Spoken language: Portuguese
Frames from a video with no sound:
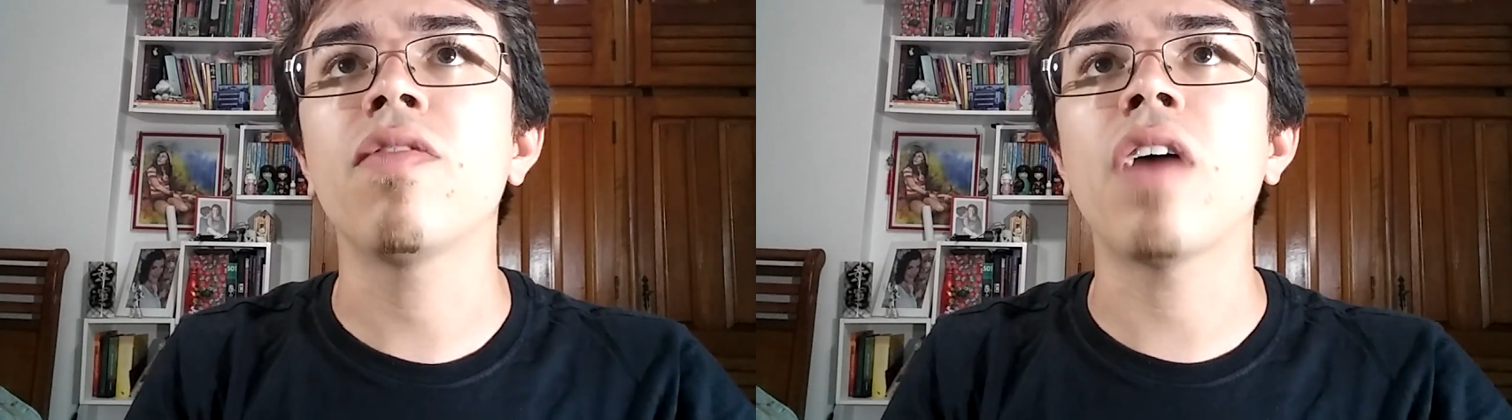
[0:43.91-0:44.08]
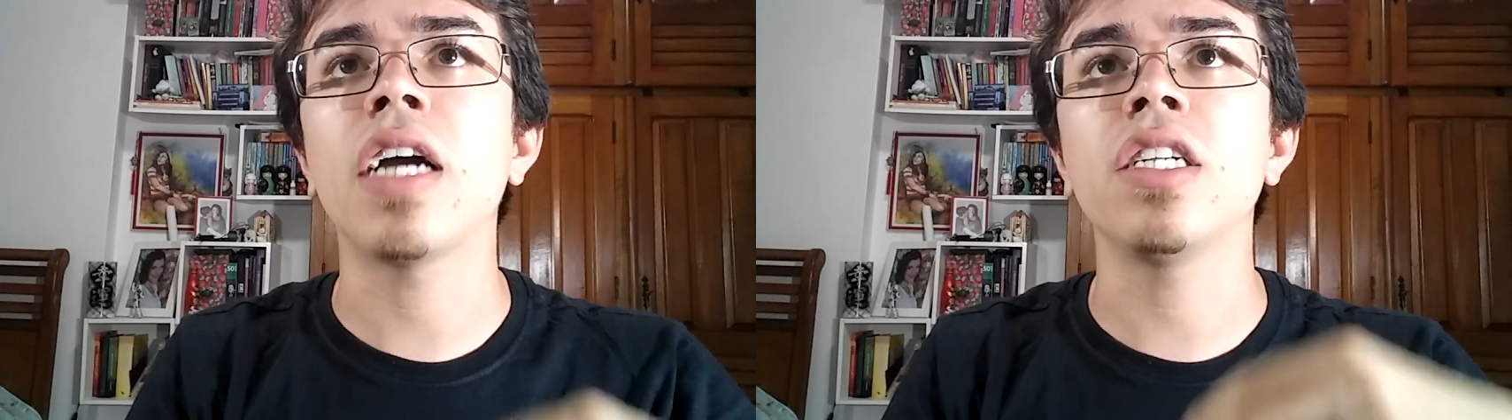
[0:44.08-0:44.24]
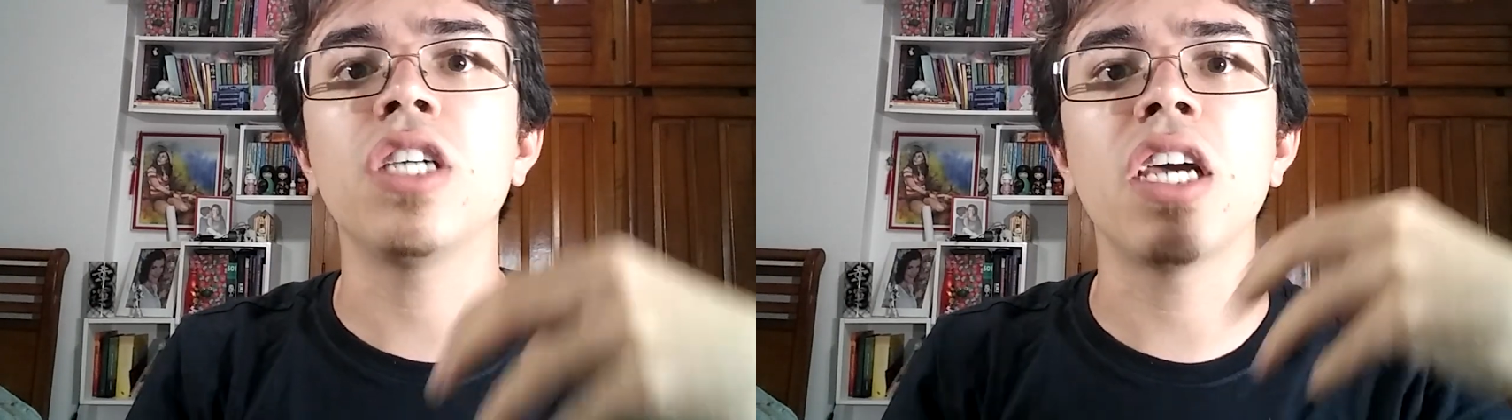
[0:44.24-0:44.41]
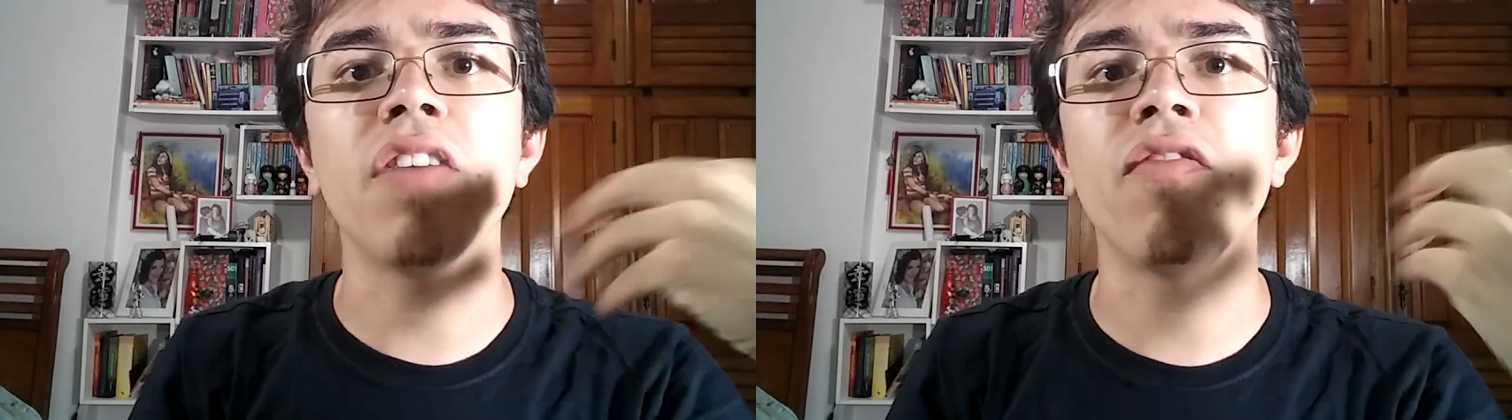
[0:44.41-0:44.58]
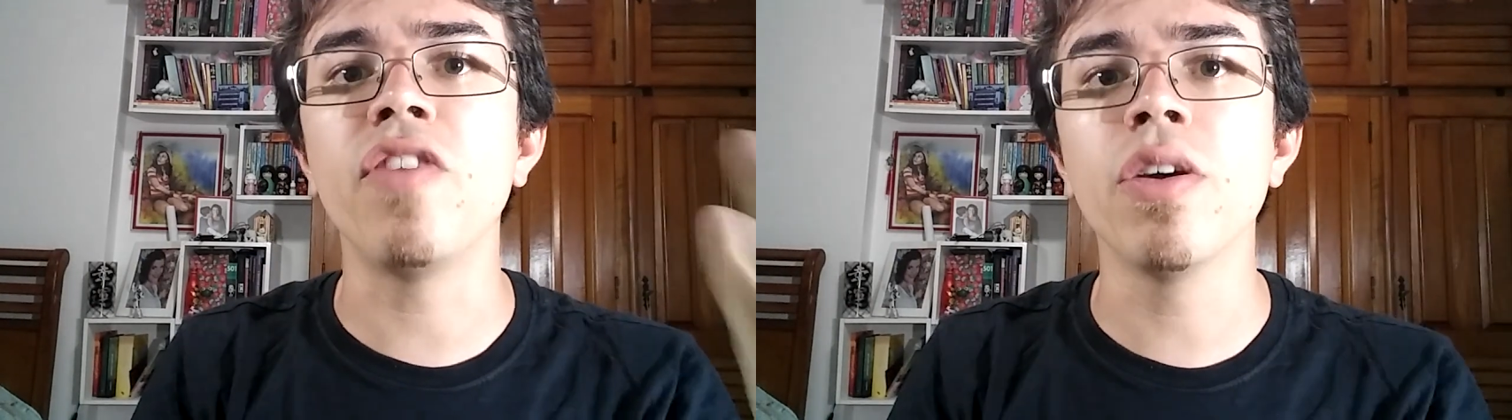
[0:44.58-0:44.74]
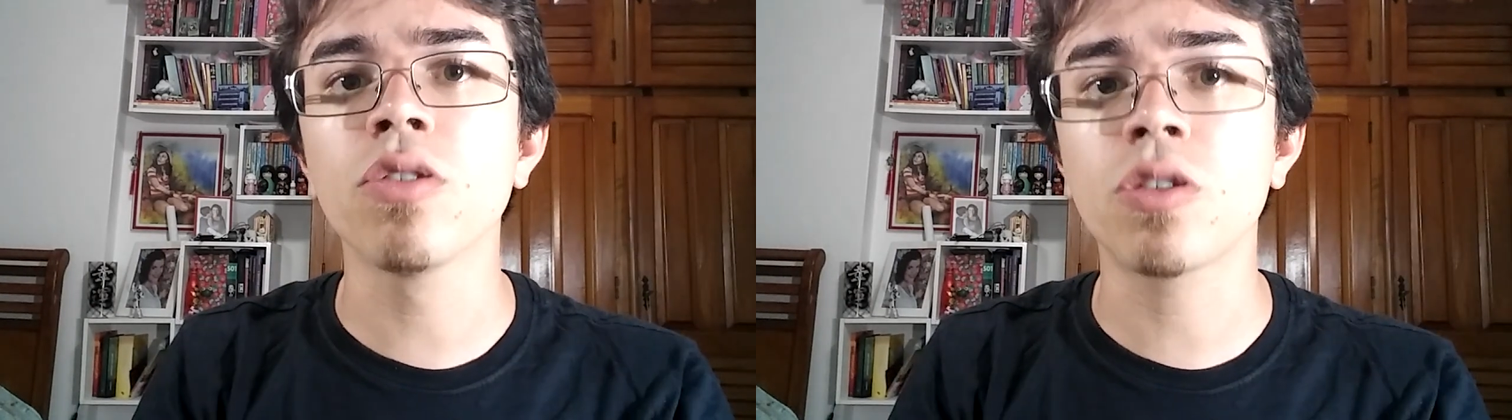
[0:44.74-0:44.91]
que vai de
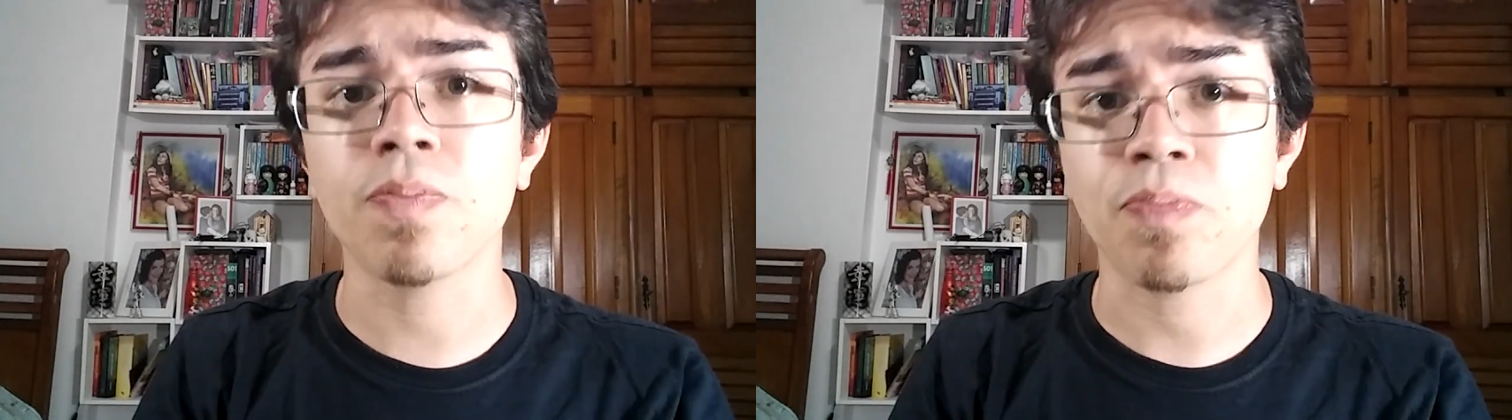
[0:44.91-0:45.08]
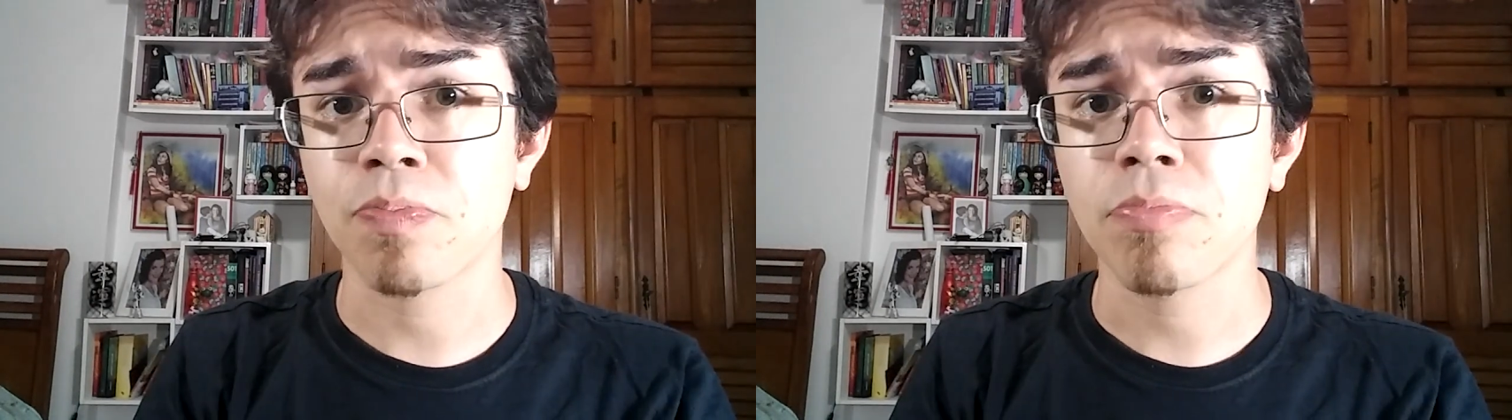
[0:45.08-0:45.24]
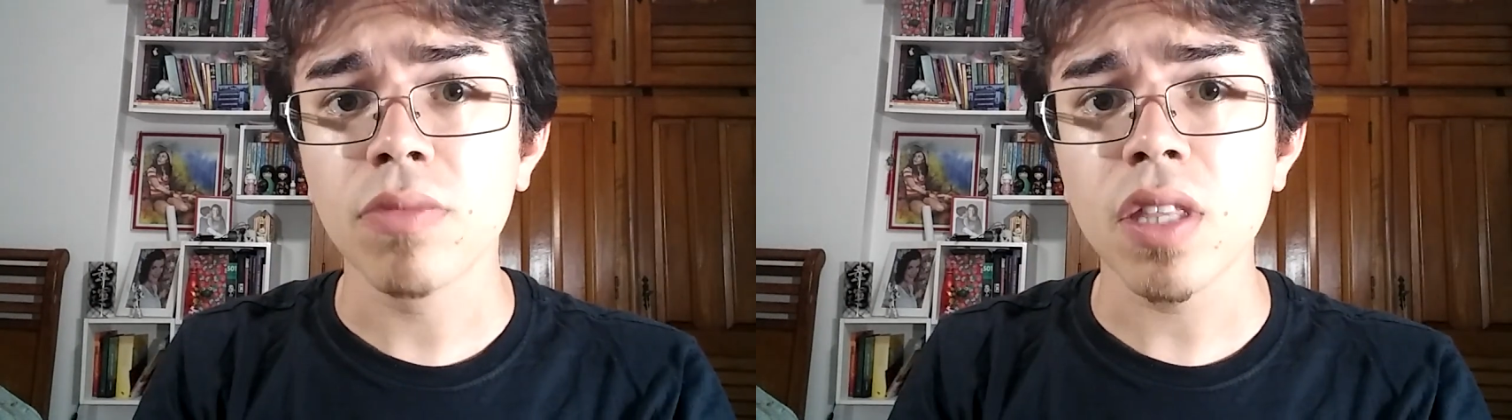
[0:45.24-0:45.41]
reviews